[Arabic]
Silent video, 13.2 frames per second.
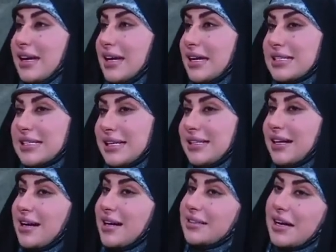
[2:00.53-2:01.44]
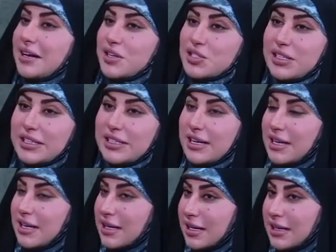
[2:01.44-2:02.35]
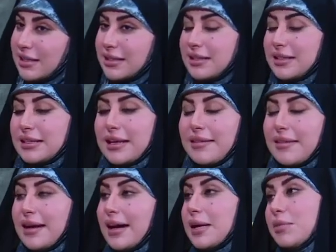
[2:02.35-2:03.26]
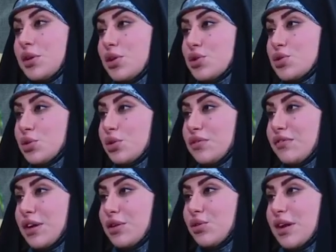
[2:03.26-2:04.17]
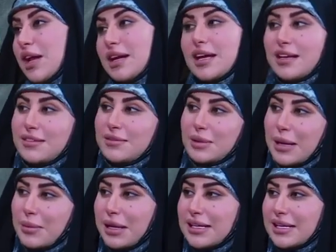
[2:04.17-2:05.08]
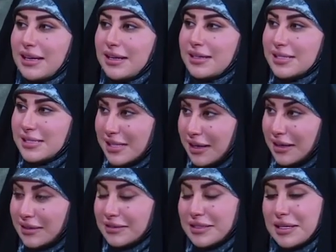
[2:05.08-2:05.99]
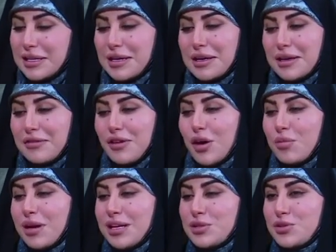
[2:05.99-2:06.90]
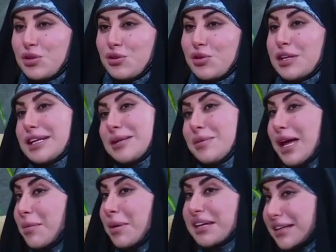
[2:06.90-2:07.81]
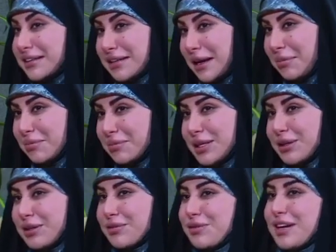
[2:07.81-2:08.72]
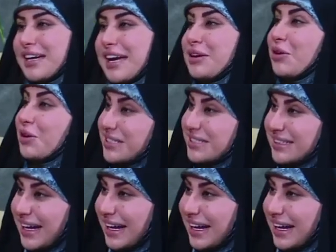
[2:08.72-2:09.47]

آه، صديقات خارج العراق آه، شاء كذا الله هاي من يجون فيقولون انا اريد من عبايه ستايل نعم فهم يجون يقولون اريد من عبايه ختام بيعرفوها يعني اختي